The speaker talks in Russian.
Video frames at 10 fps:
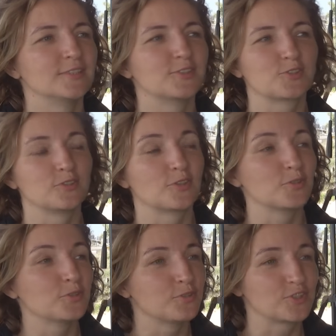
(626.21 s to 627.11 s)
то, что
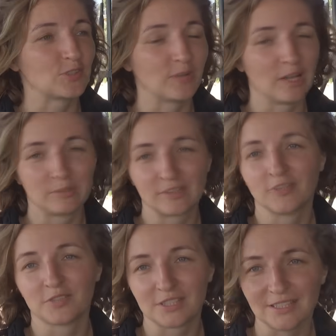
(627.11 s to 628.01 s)
народу очень мало по
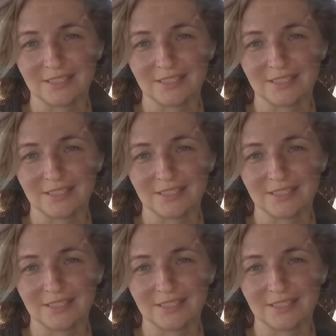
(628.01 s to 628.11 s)
сравнению с